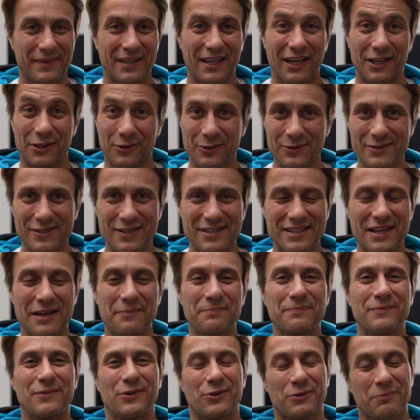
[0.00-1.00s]
Hallo
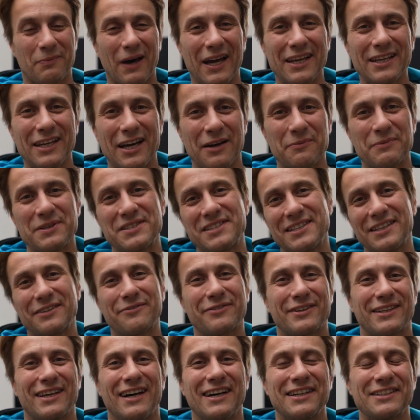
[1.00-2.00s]
zusammen und mein Name ist
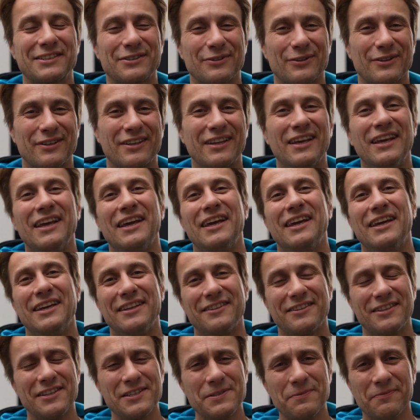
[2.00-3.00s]
Siegfried Eichhorn.
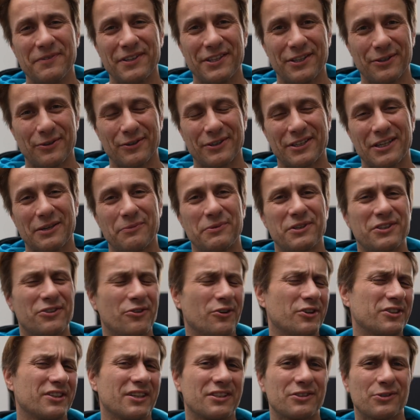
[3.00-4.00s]
In diesem Video gebe ich
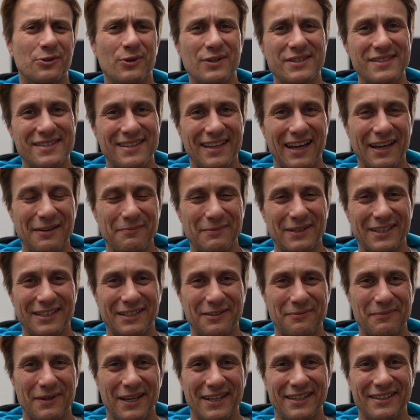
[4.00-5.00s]
euch einen kurzen Einblick
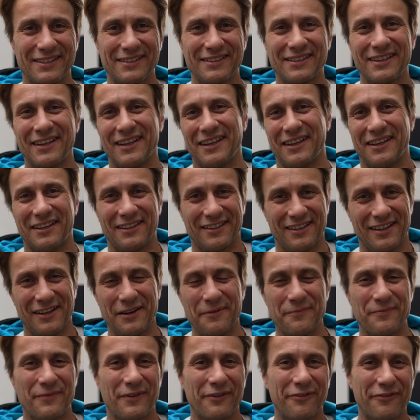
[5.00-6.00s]
in meine
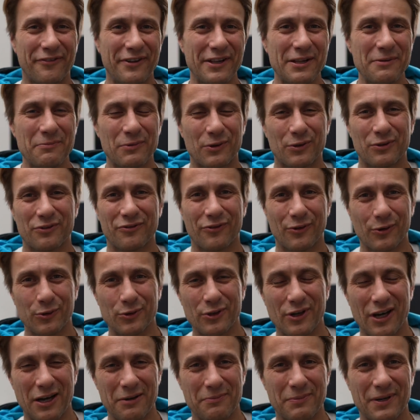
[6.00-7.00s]
ja, Film- und
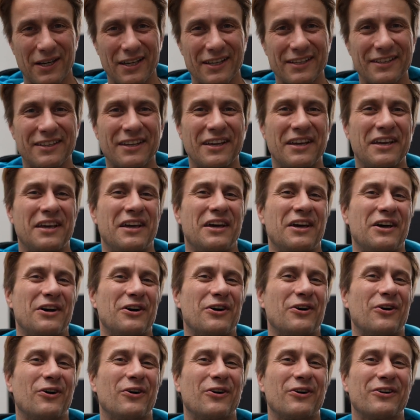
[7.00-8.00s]
Fotoarbeit
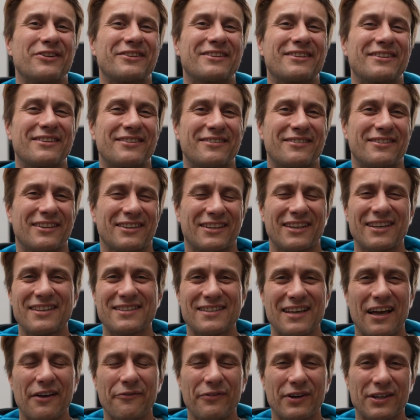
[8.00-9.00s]
und da ging
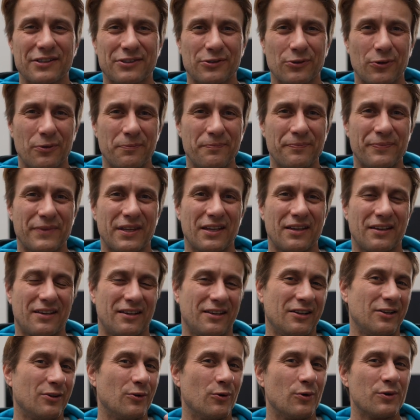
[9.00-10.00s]
es einfach darum,
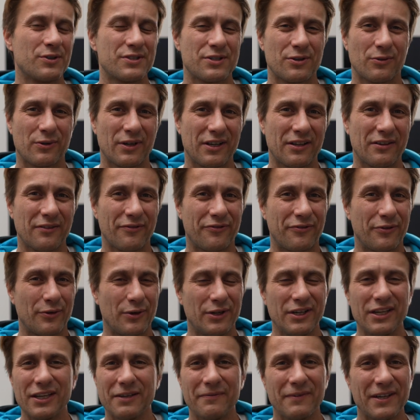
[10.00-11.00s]
Lösungen
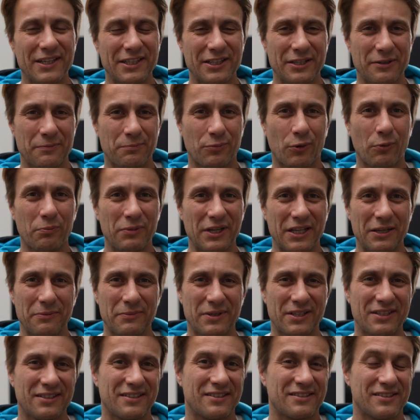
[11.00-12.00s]
für irgendwelche
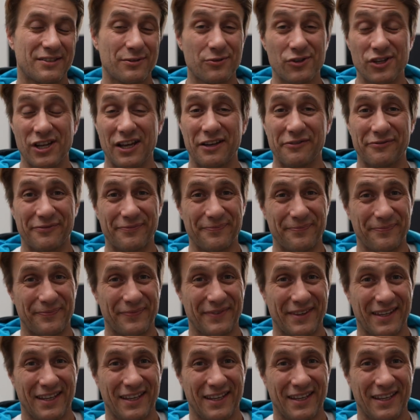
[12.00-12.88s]
Probleme zu schaffen.